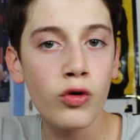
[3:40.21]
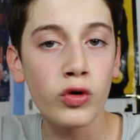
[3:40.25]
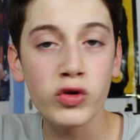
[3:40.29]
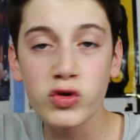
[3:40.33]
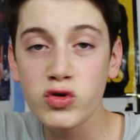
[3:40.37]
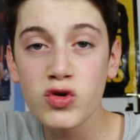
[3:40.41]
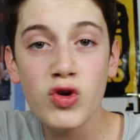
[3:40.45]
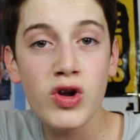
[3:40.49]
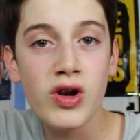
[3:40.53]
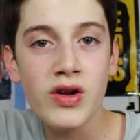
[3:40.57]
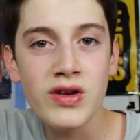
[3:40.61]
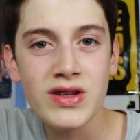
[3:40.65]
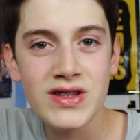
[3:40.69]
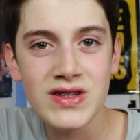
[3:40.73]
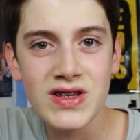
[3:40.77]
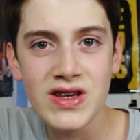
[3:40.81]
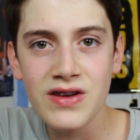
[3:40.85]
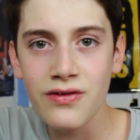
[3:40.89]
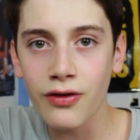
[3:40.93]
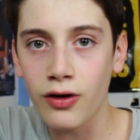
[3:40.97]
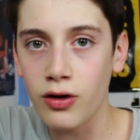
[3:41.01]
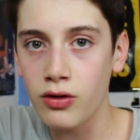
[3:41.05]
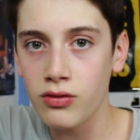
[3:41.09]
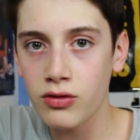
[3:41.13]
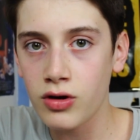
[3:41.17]
continuer à les
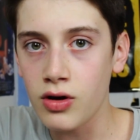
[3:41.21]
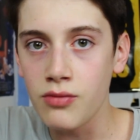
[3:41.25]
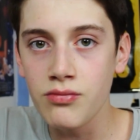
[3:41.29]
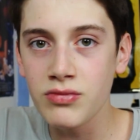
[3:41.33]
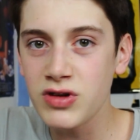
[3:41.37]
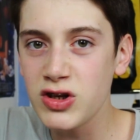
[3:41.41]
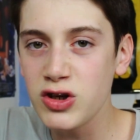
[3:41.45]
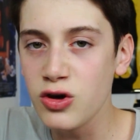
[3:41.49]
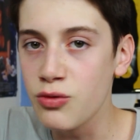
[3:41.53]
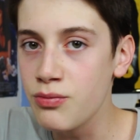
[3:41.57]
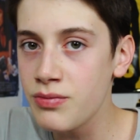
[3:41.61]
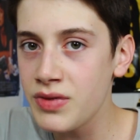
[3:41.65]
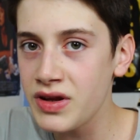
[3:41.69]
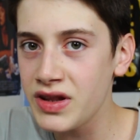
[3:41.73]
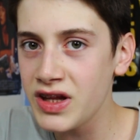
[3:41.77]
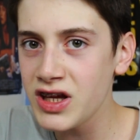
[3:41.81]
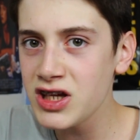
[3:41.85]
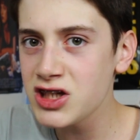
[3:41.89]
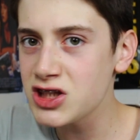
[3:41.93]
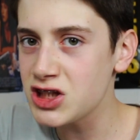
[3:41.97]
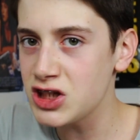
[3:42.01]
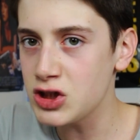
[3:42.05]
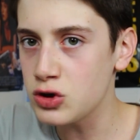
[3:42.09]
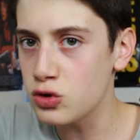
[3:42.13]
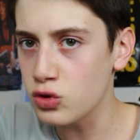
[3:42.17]
suivre comme Guillaume
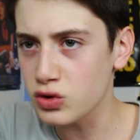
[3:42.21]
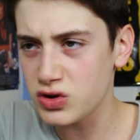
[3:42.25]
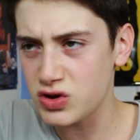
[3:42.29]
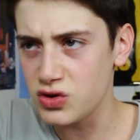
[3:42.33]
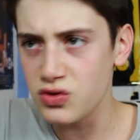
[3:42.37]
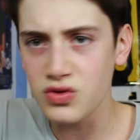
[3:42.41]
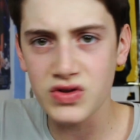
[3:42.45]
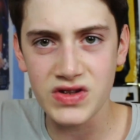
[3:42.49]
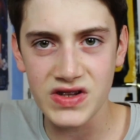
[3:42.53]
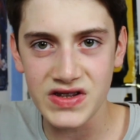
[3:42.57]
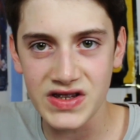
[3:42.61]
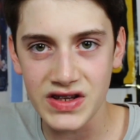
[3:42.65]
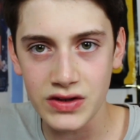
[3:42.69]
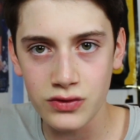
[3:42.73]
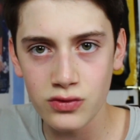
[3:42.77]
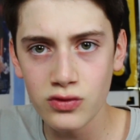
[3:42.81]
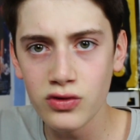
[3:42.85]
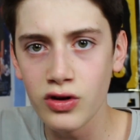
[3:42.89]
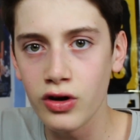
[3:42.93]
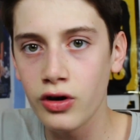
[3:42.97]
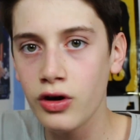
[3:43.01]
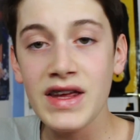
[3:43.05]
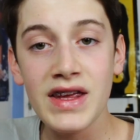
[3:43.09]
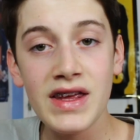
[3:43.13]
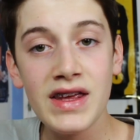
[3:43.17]
Benesch qui continue ses
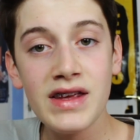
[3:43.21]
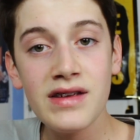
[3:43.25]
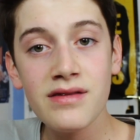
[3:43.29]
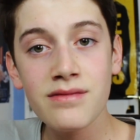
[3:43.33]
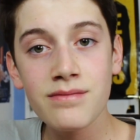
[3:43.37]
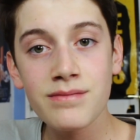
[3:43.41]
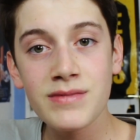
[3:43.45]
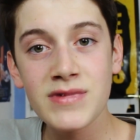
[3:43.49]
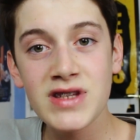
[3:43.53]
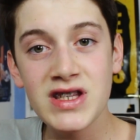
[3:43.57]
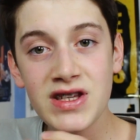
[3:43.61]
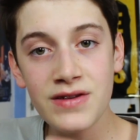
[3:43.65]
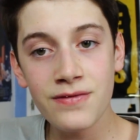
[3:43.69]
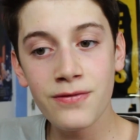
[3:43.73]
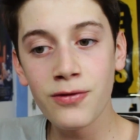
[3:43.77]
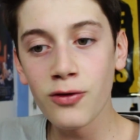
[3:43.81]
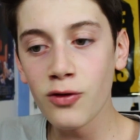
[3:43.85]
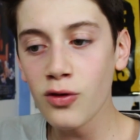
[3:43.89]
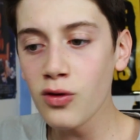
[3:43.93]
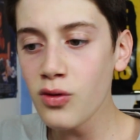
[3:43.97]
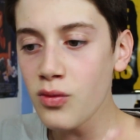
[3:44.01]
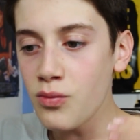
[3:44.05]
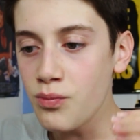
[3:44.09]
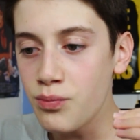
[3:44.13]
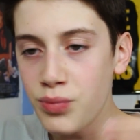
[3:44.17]
études et qui
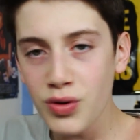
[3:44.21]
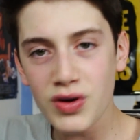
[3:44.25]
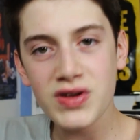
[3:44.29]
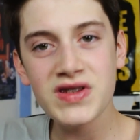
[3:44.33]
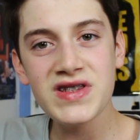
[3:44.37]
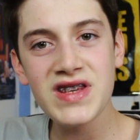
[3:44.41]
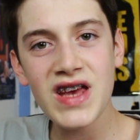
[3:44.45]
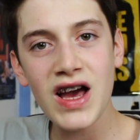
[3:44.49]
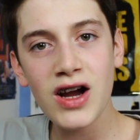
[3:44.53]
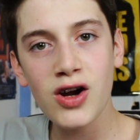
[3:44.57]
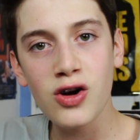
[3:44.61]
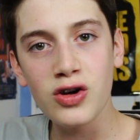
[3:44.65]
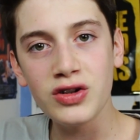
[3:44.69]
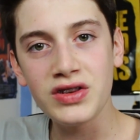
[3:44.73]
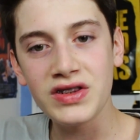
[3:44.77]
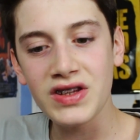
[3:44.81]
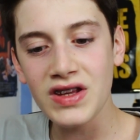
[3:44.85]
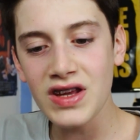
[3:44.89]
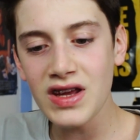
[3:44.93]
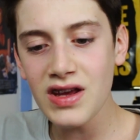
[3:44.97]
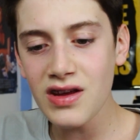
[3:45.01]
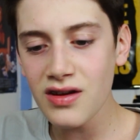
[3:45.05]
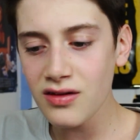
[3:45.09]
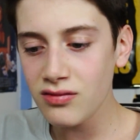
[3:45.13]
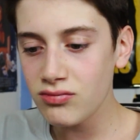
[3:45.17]
vont bosser à
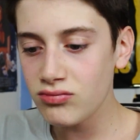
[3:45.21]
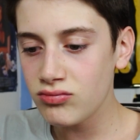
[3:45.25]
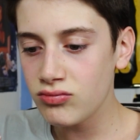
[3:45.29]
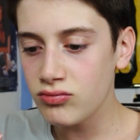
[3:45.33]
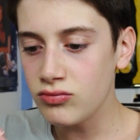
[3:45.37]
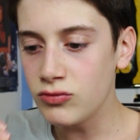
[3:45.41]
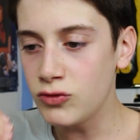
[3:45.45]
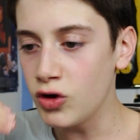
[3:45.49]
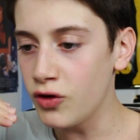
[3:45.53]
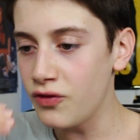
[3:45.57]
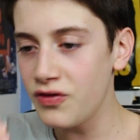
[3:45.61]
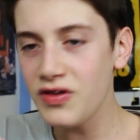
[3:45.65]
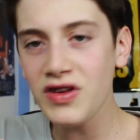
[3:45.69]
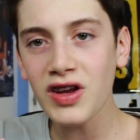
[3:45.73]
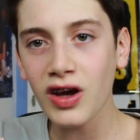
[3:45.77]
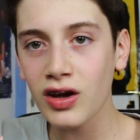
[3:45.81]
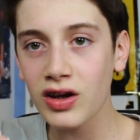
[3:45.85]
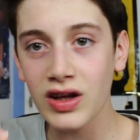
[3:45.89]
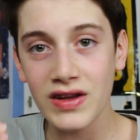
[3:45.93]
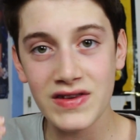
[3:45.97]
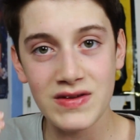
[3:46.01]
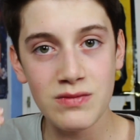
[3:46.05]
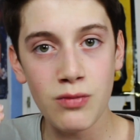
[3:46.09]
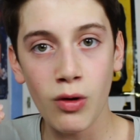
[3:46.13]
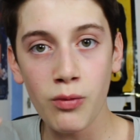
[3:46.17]
côté
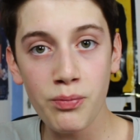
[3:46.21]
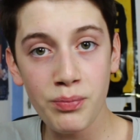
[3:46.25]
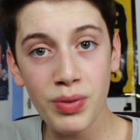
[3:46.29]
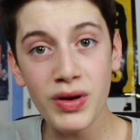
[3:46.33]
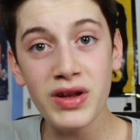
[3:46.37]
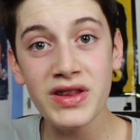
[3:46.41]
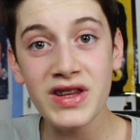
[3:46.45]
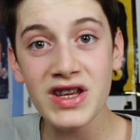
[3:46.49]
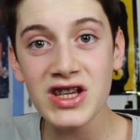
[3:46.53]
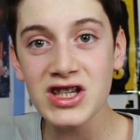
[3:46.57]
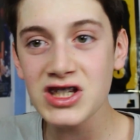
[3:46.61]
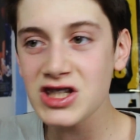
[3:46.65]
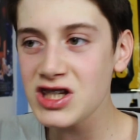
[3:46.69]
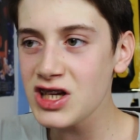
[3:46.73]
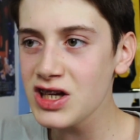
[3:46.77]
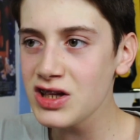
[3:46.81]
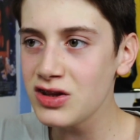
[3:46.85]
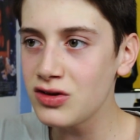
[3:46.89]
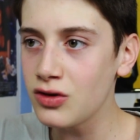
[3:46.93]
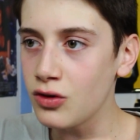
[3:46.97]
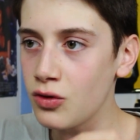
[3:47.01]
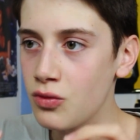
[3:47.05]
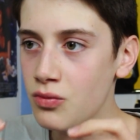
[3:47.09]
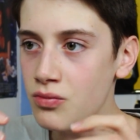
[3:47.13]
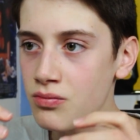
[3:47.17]
devenir quasiment PDG
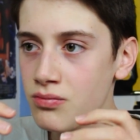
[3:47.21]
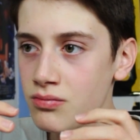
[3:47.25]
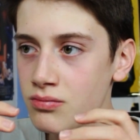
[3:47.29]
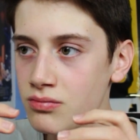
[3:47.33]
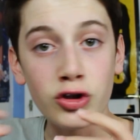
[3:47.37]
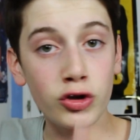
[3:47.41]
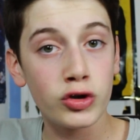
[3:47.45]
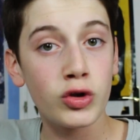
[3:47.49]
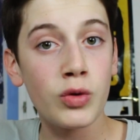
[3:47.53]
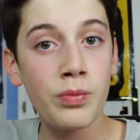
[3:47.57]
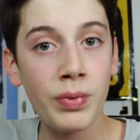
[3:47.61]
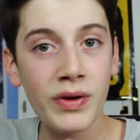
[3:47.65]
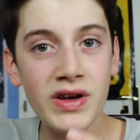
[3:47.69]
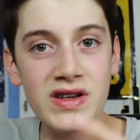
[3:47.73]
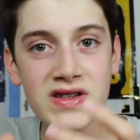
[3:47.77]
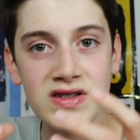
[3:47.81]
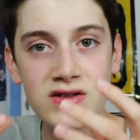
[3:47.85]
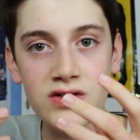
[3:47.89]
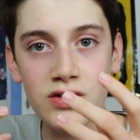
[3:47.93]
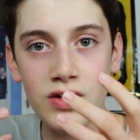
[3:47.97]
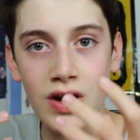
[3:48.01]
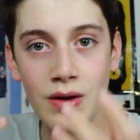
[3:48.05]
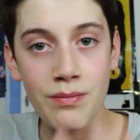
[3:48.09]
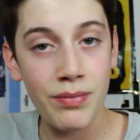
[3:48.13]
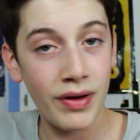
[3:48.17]

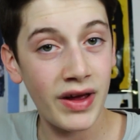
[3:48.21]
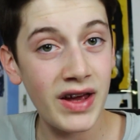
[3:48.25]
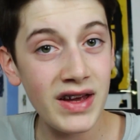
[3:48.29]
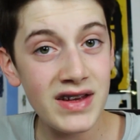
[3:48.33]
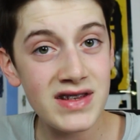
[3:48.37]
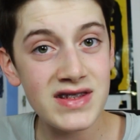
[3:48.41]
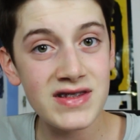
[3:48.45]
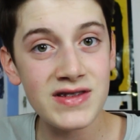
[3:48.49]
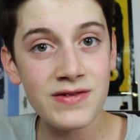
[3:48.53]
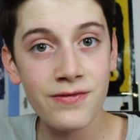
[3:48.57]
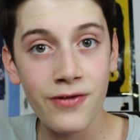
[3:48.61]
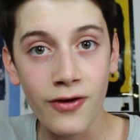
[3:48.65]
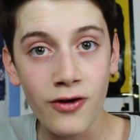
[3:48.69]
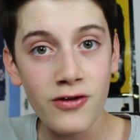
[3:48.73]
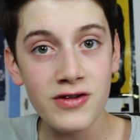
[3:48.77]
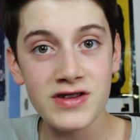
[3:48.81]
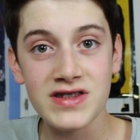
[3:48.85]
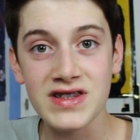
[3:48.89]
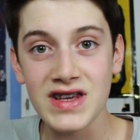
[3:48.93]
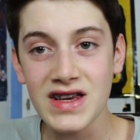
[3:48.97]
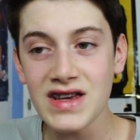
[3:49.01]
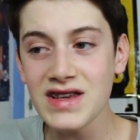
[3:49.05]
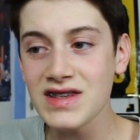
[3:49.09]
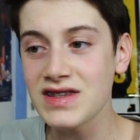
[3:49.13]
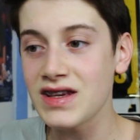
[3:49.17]
d'entreprise de, de, la presse
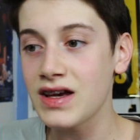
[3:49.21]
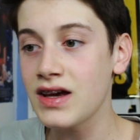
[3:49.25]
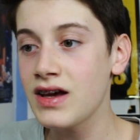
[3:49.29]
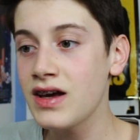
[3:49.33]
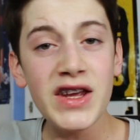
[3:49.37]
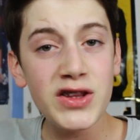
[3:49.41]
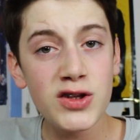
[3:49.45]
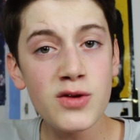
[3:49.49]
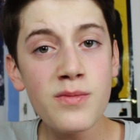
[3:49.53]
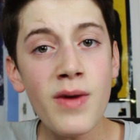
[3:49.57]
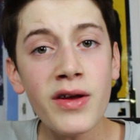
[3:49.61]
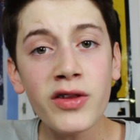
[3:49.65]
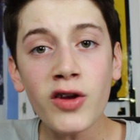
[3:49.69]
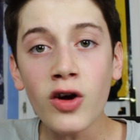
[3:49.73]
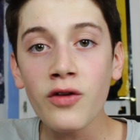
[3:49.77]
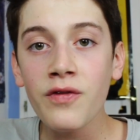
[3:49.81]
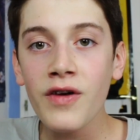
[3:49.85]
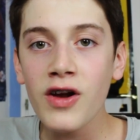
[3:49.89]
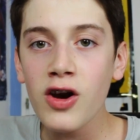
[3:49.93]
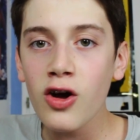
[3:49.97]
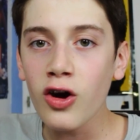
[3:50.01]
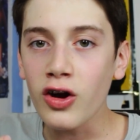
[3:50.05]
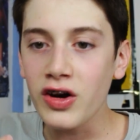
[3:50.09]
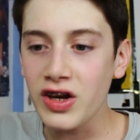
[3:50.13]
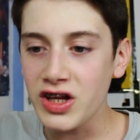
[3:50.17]
française et de mettre en
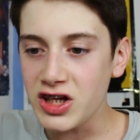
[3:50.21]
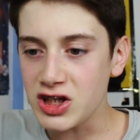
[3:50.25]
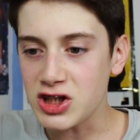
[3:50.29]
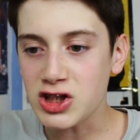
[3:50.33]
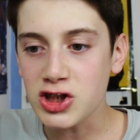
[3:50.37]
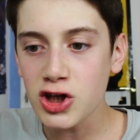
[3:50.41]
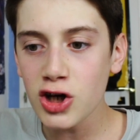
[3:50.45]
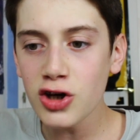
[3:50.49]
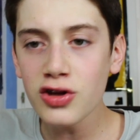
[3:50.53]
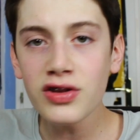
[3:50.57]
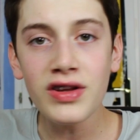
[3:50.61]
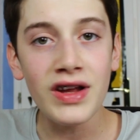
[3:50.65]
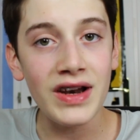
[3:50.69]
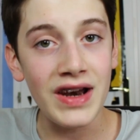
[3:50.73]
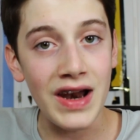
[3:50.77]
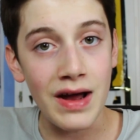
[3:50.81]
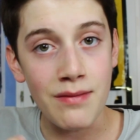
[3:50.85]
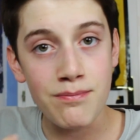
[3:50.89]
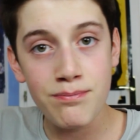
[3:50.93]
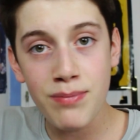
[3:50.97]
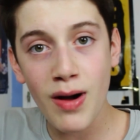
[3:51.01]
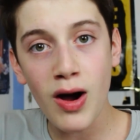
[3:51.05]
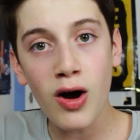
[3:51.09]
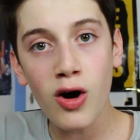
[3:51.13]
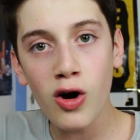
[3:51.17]
valeur les jeunes,
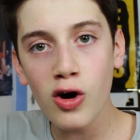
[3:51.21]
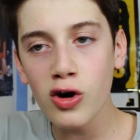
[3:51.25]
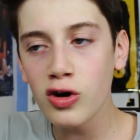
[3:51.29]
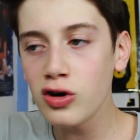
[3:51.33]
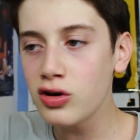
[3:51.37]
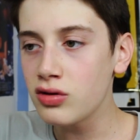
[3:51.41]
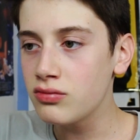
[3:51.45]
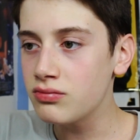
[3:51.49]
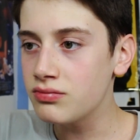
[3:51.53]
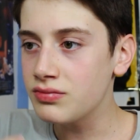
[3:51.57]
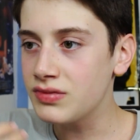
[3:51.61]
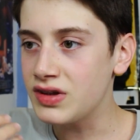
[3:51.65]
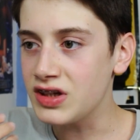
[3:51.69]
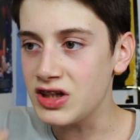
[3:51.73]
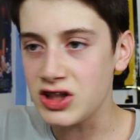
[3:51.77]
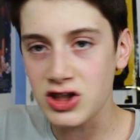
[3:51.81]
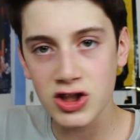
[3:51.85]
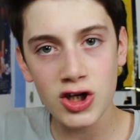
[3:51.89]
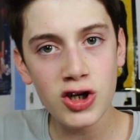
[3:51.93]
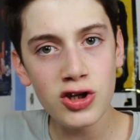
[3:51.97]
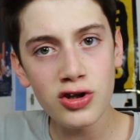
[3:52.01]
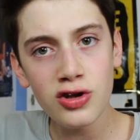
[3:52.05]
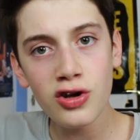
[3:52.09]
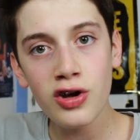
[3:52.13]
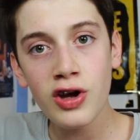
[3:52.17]
la parole des
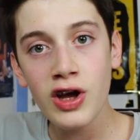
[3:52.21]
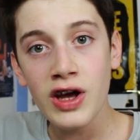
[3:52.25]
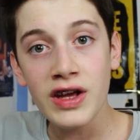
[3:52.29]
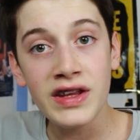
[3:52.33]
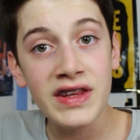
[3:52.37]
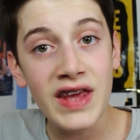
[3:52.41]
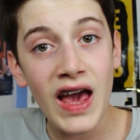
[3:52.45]
jeunes,